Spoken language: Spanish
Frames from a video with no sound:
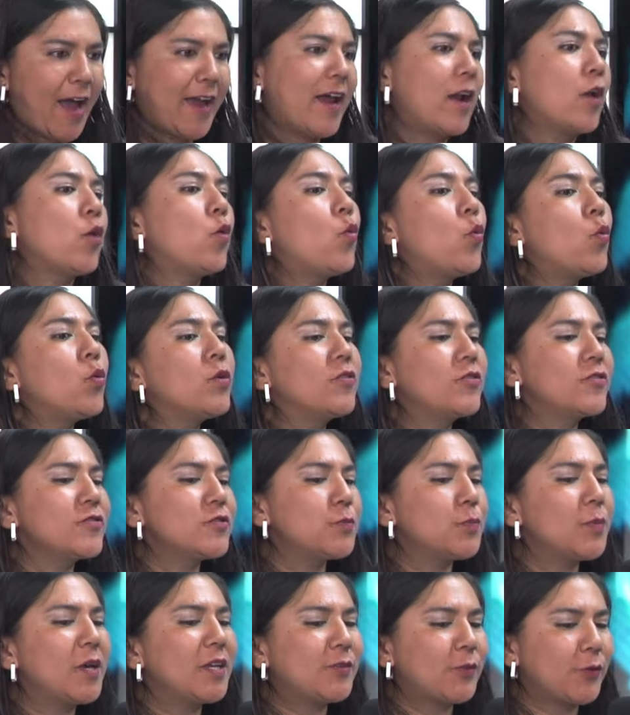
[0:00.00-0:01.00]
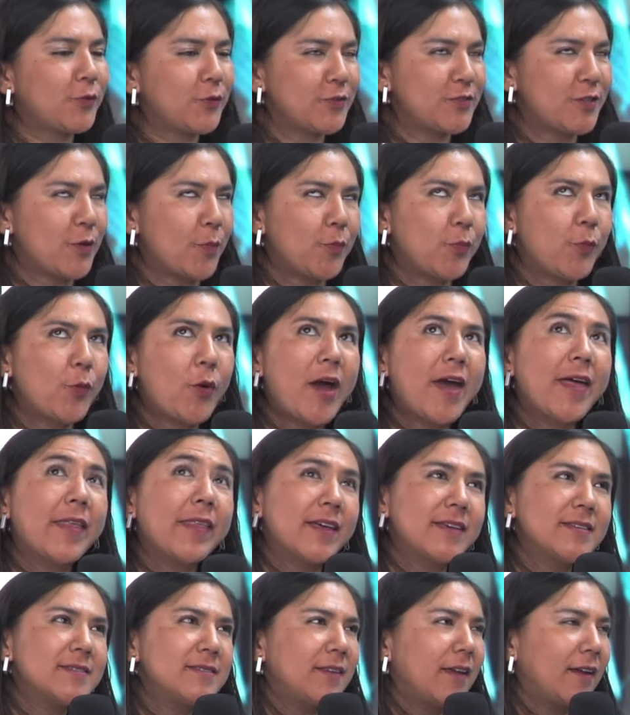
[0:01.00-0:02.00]
hay algunos métodos que
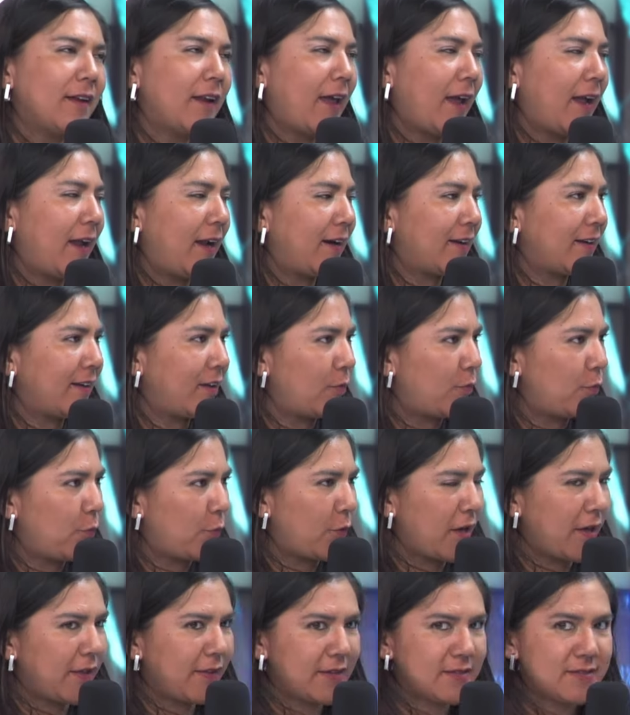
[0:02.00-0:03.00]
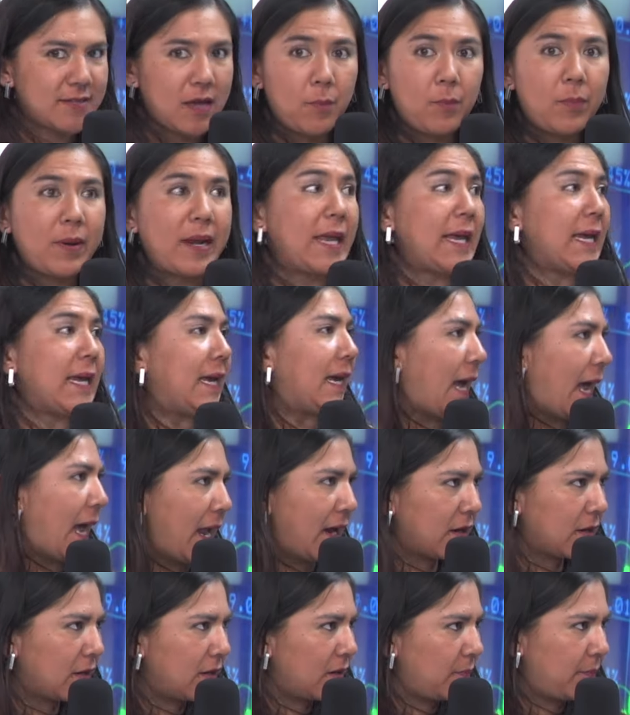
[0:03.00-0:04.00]
puedes tener, que puedes
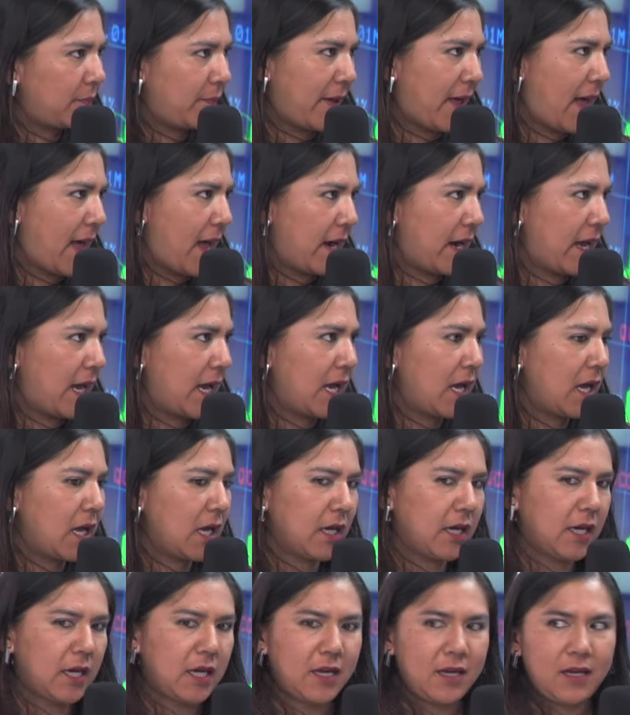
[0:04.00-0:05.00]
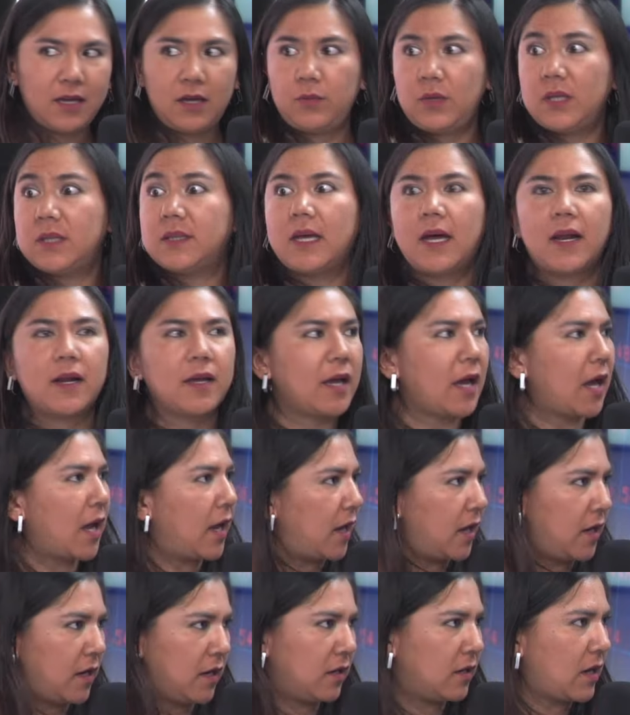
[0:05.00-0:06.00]
aplicar para eh, evitar
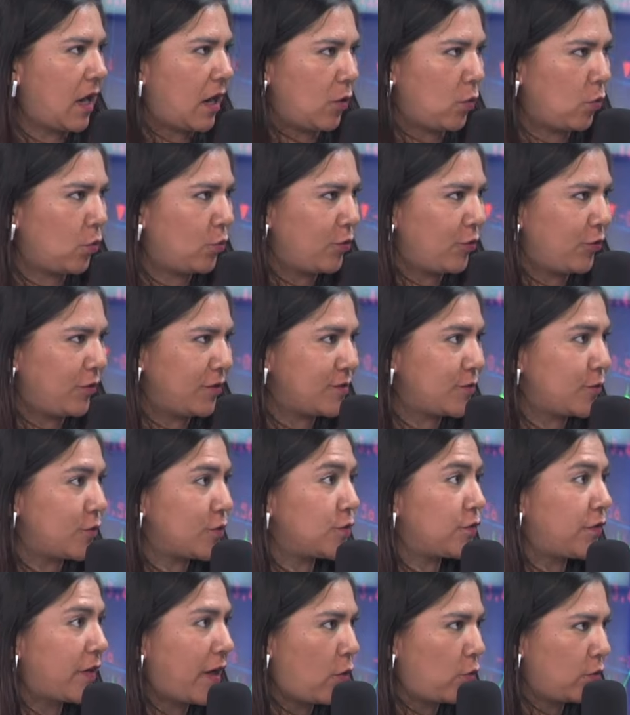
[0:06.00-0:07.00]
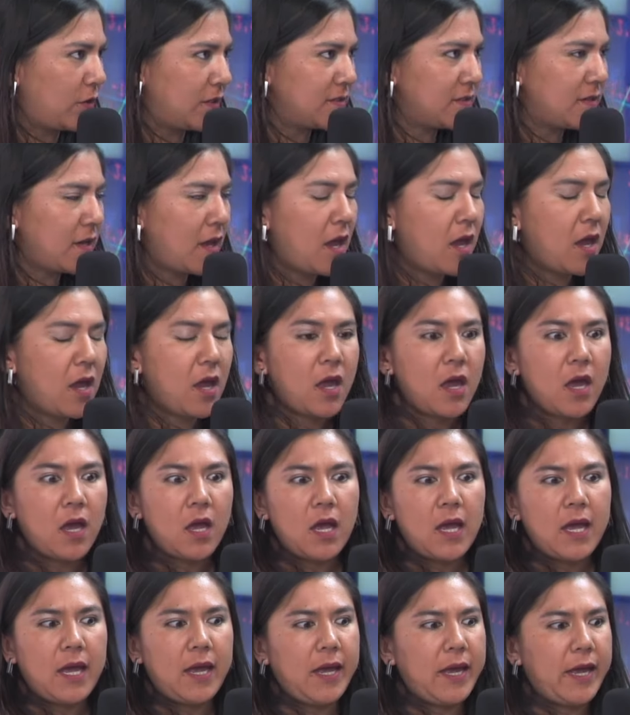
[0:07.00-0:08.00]
caer en alguno de estos fraudes.
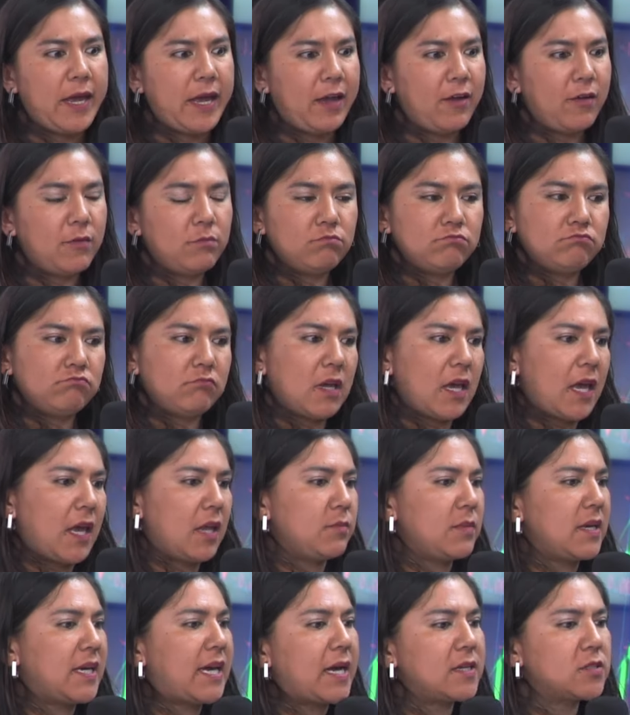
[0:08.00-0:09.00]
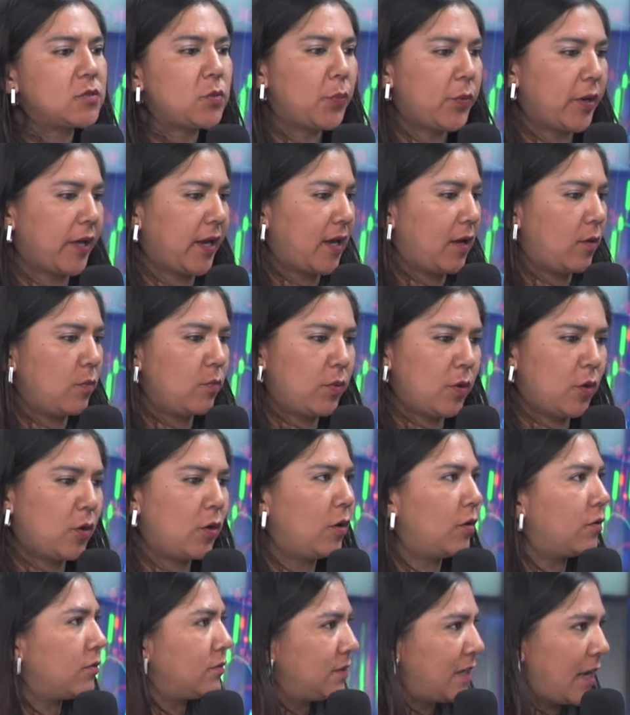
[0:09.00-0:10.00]
Eh, en mi caso, por
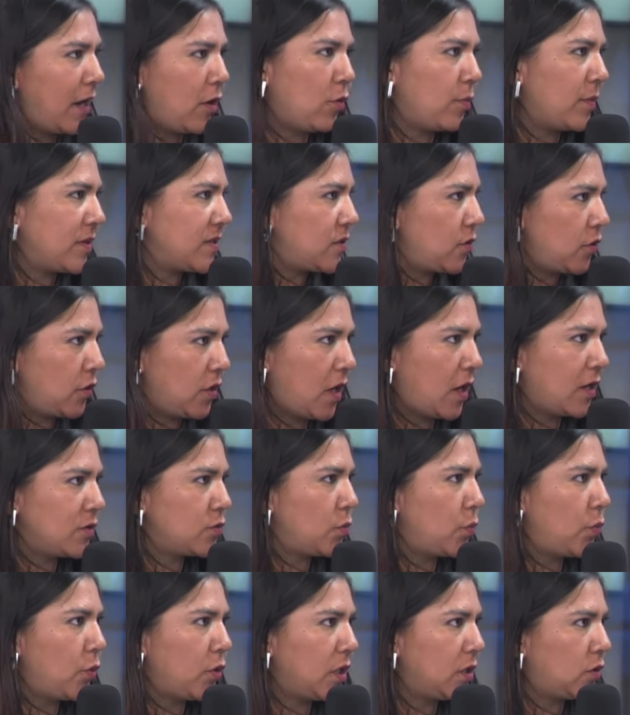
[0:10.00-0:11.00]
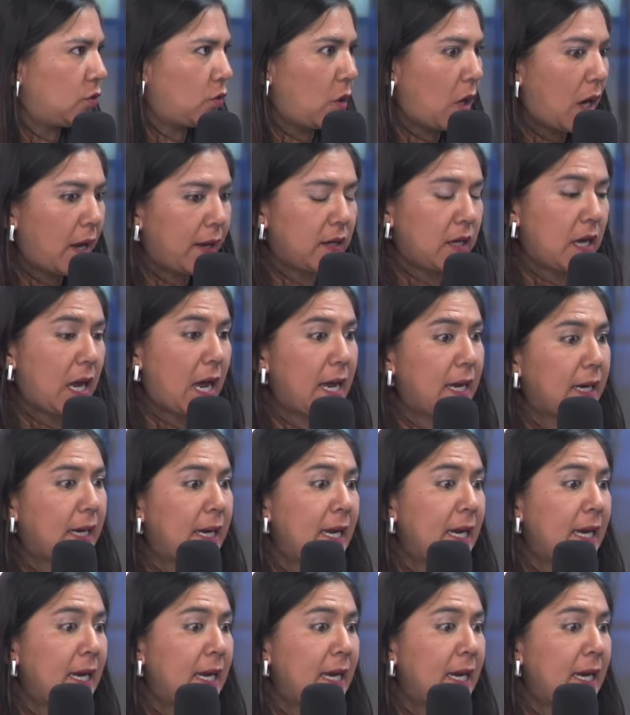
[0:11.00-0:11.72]
ejemplo, ya lo mencionabas un poquito, eh, ha